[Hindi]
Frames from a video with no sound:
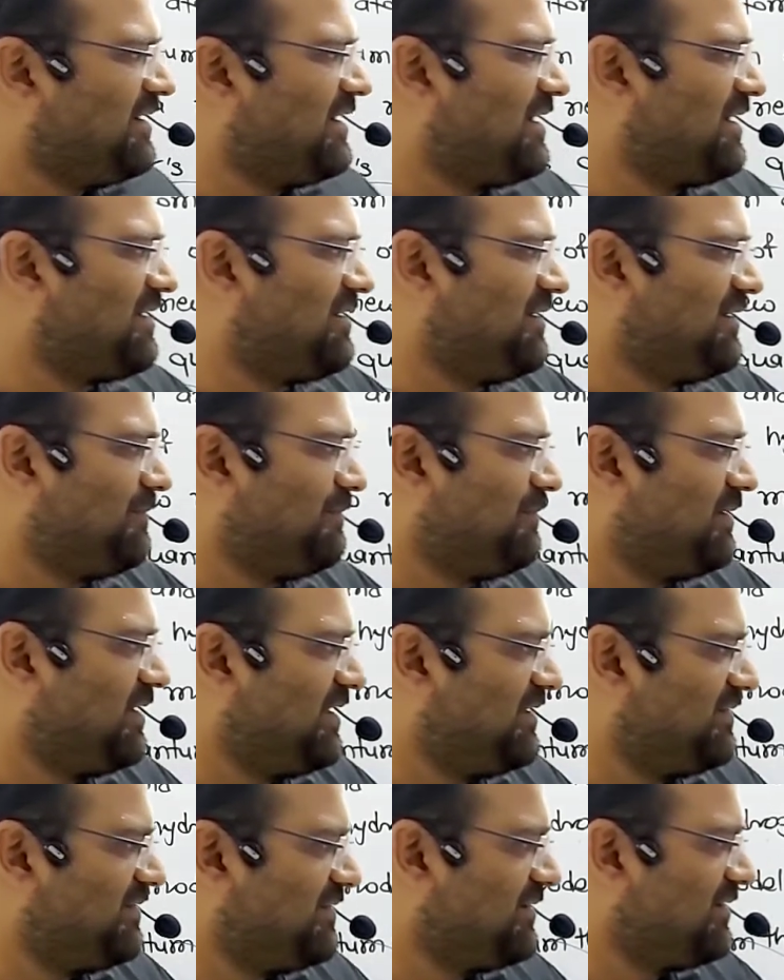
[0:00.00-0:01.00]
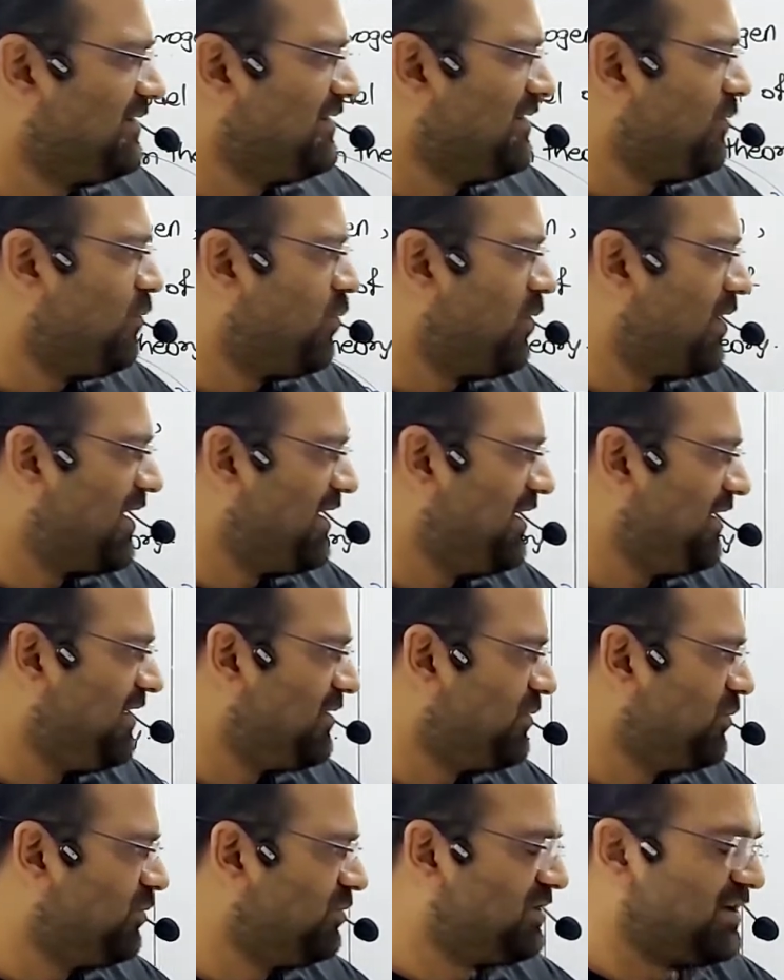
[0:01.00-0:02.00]
आर नंबर एज अ वन
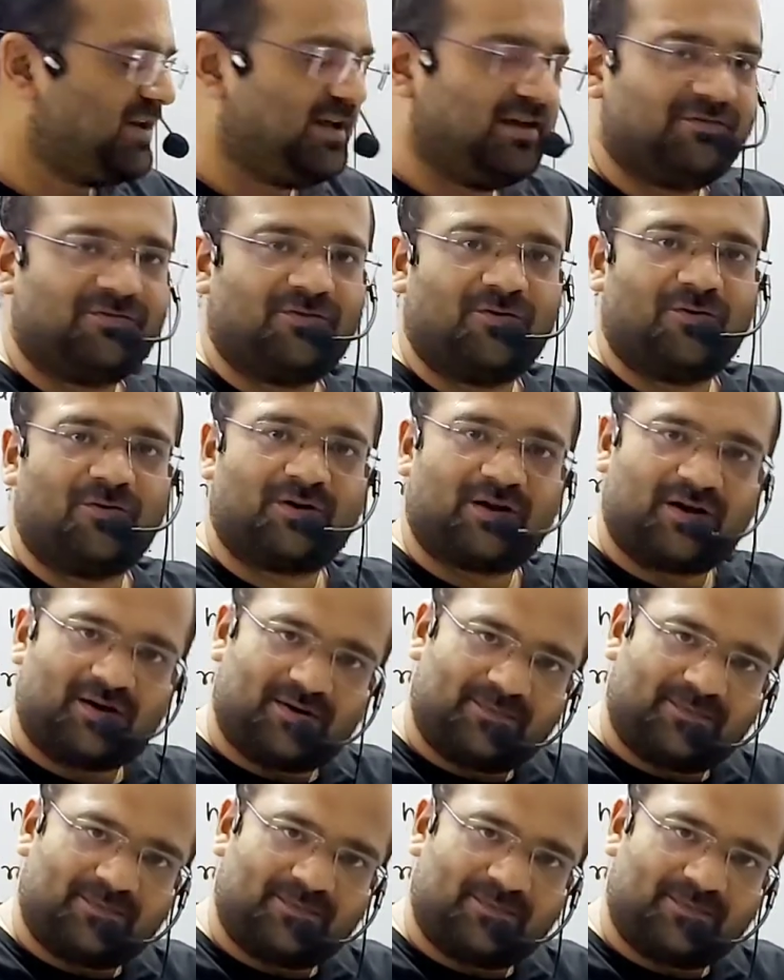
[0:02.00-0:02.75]
टू थ्री फोर